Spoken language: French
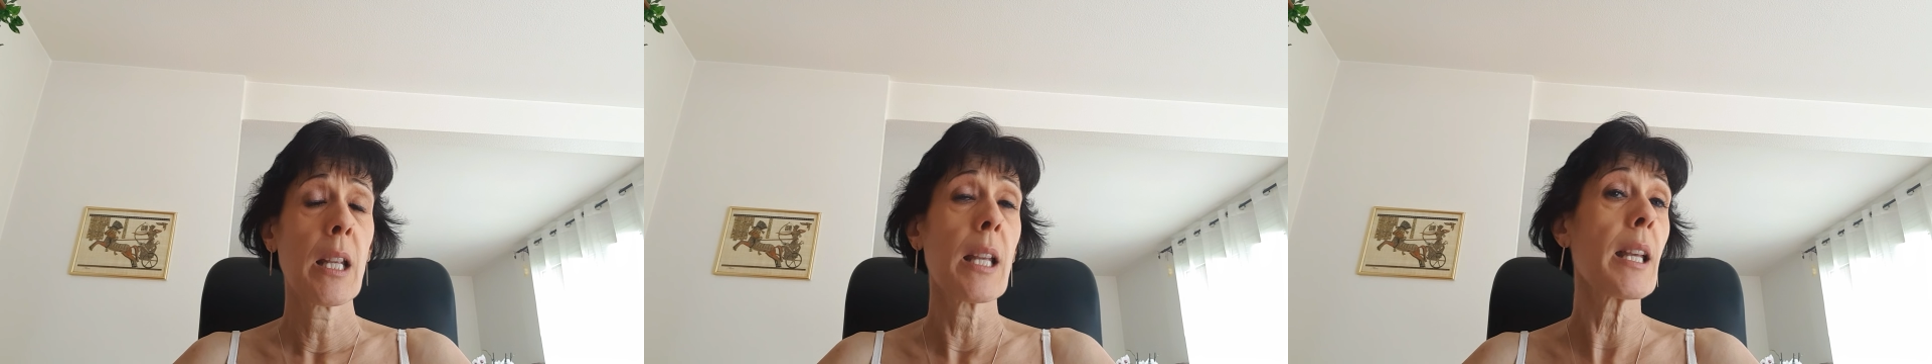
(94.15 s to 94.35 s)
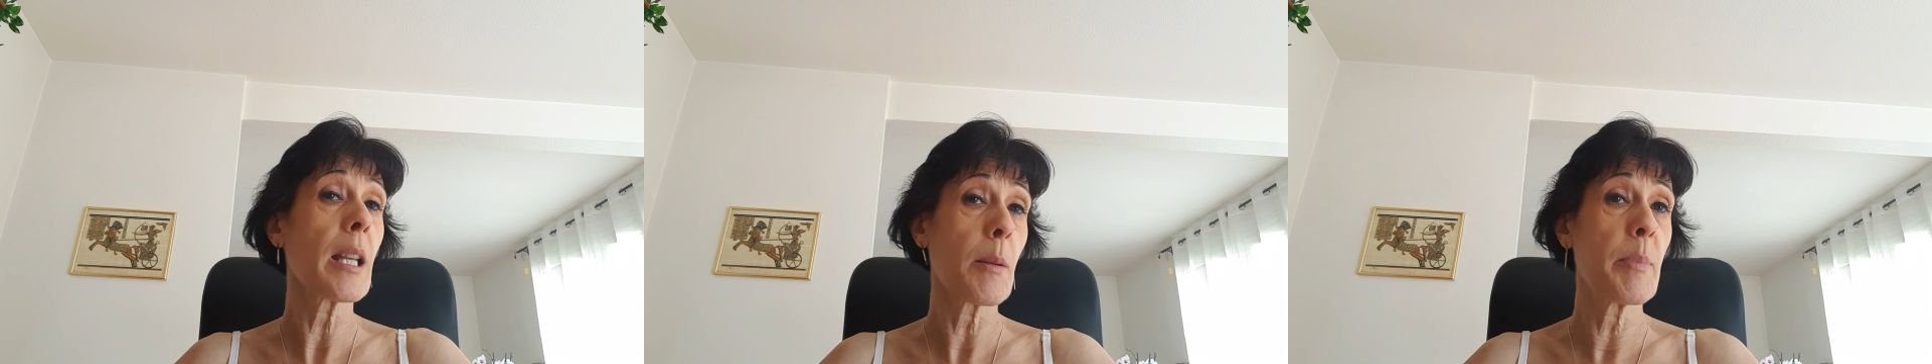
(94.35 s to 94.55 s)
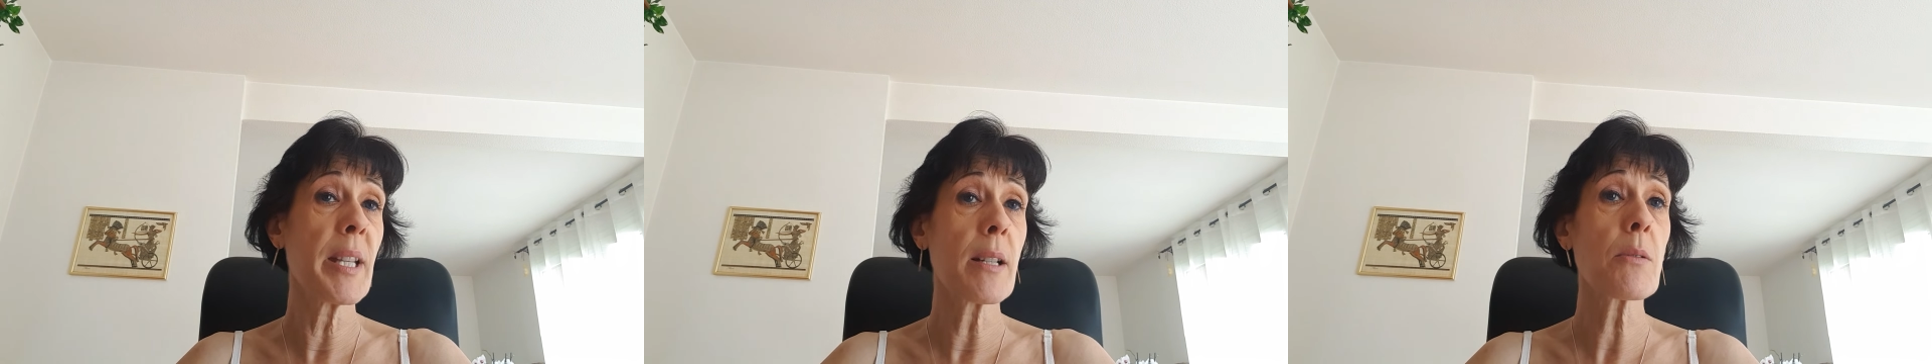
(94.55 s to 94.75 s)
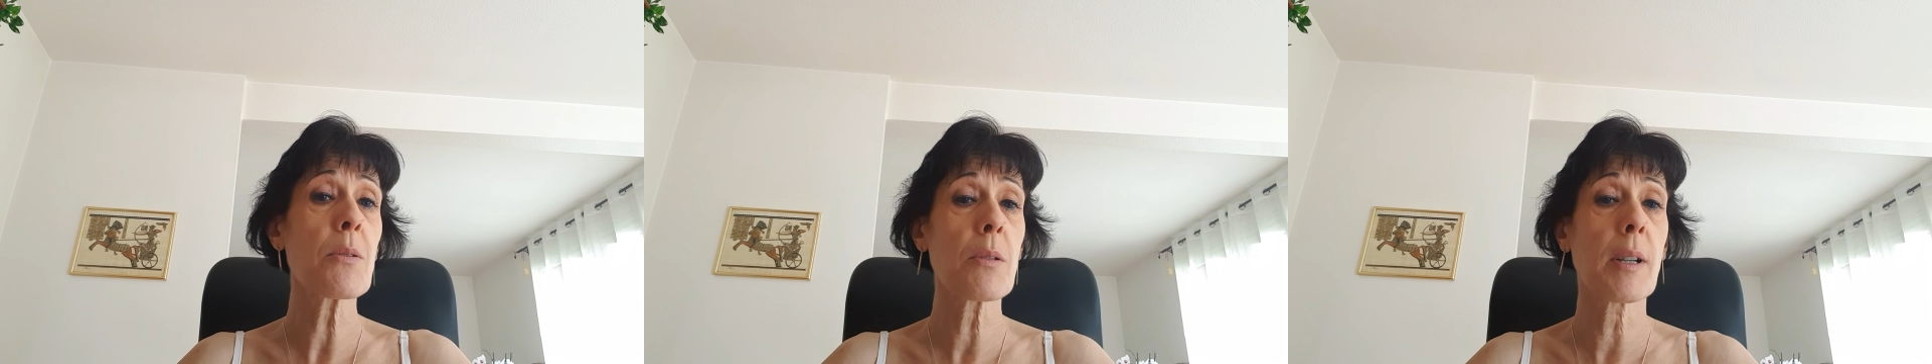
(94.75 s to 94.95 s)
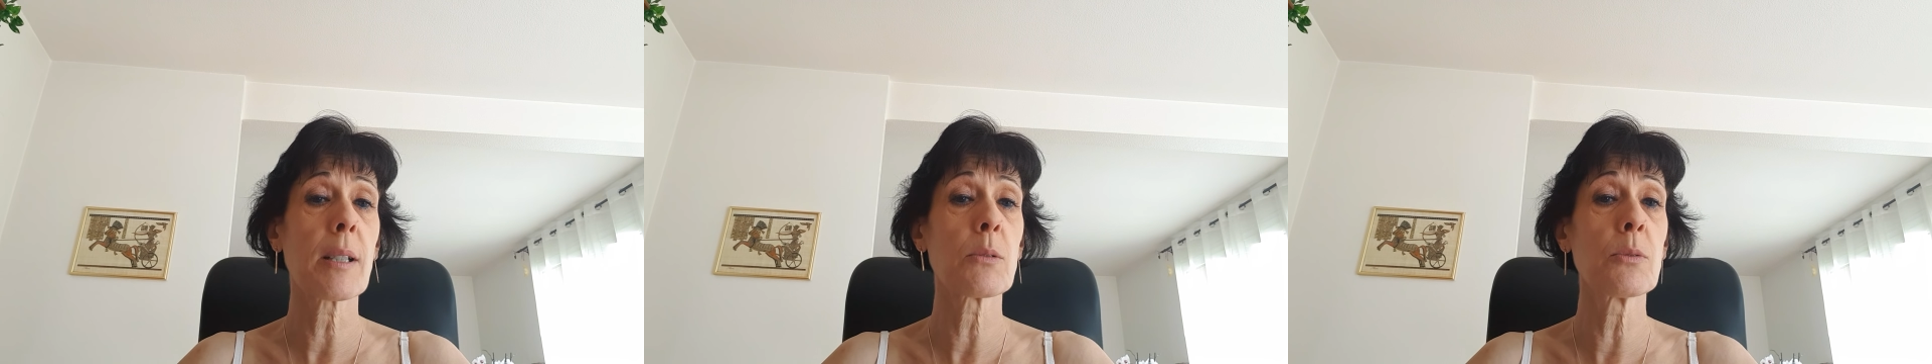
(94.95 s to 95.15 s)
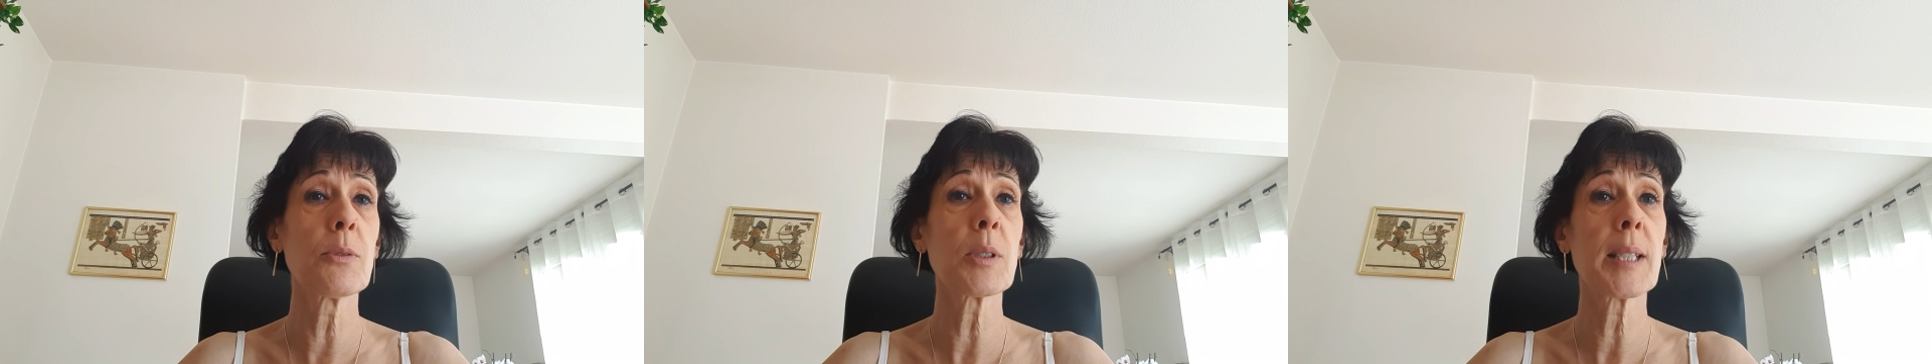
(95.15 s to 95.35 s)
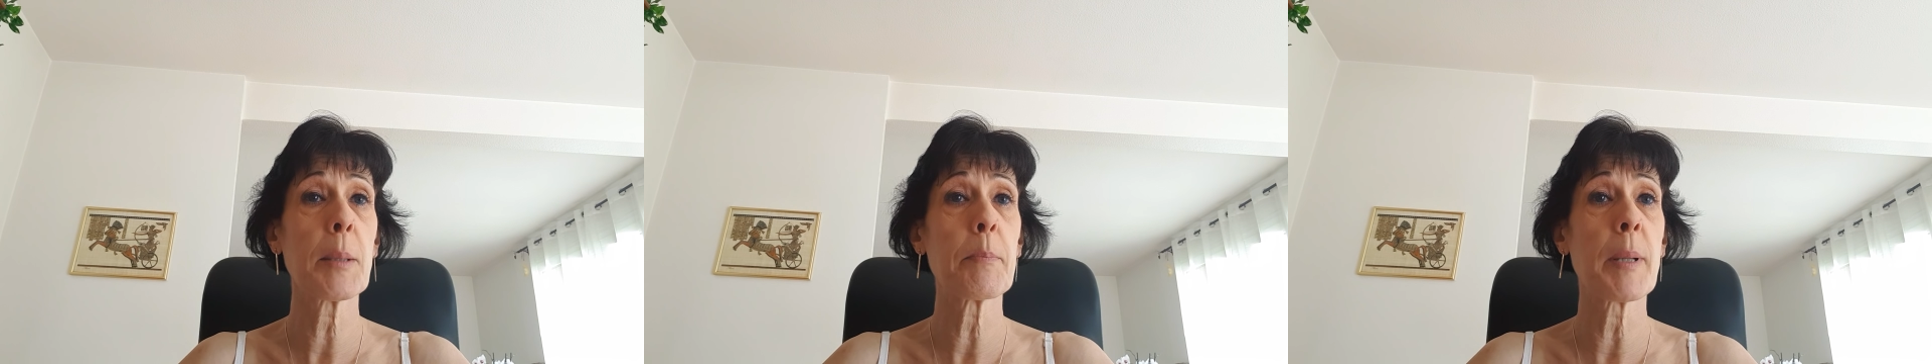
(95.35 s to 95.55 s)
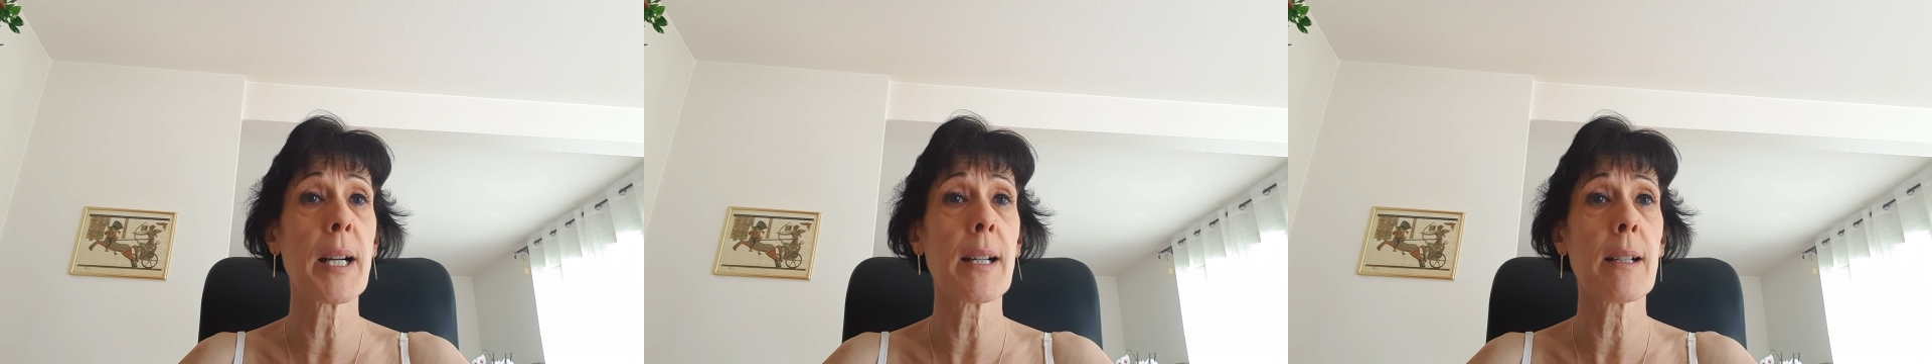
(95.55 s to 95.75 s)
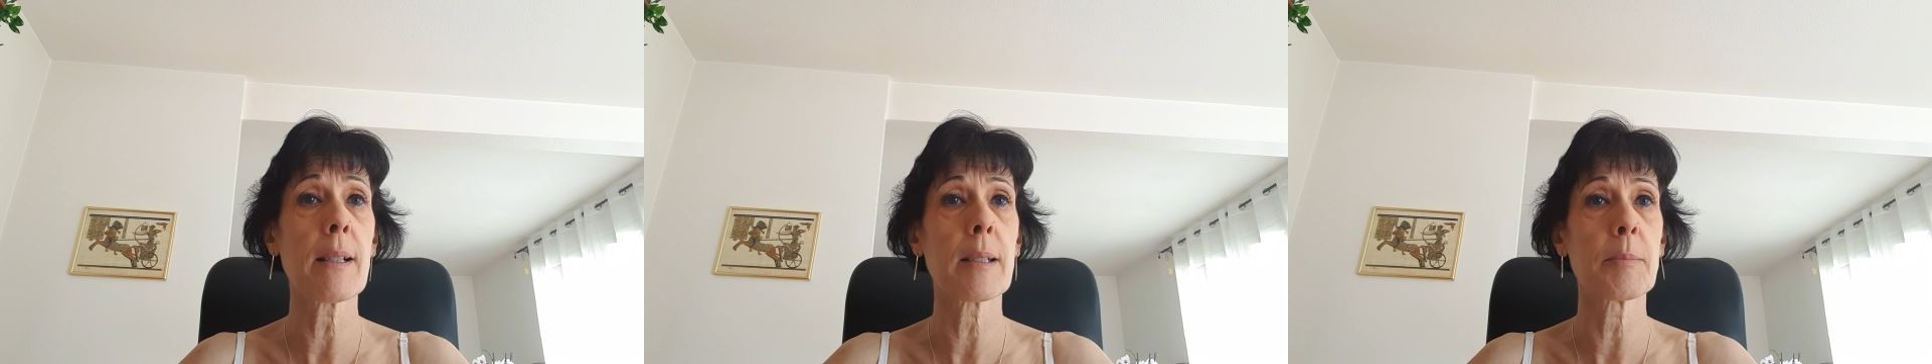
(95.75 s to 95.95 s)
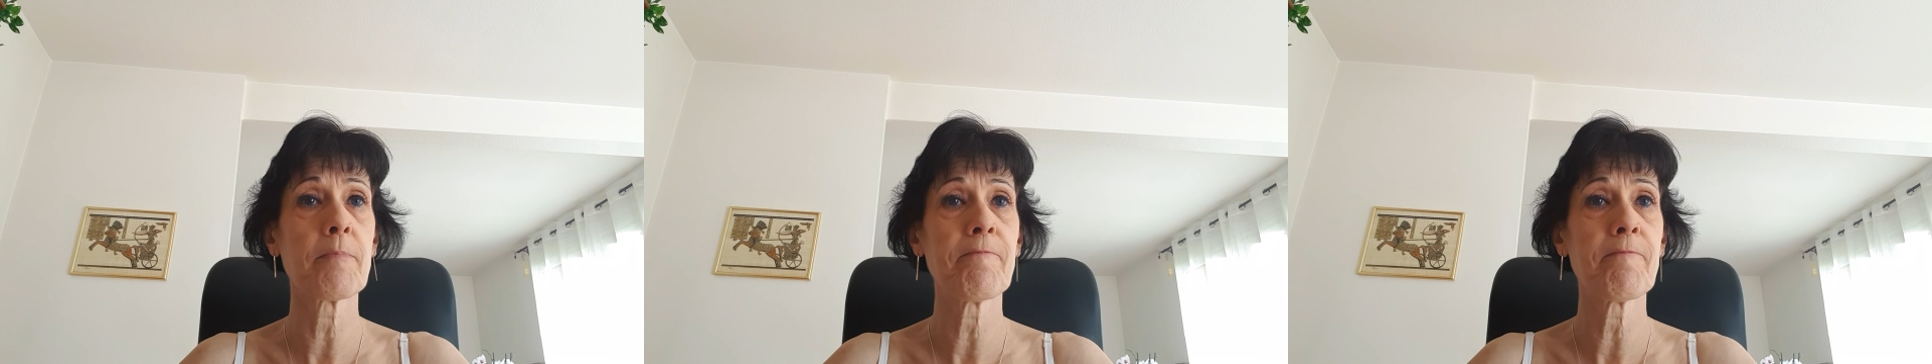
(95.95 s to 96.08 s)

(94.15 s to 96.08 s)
et bien sur un nouveau départ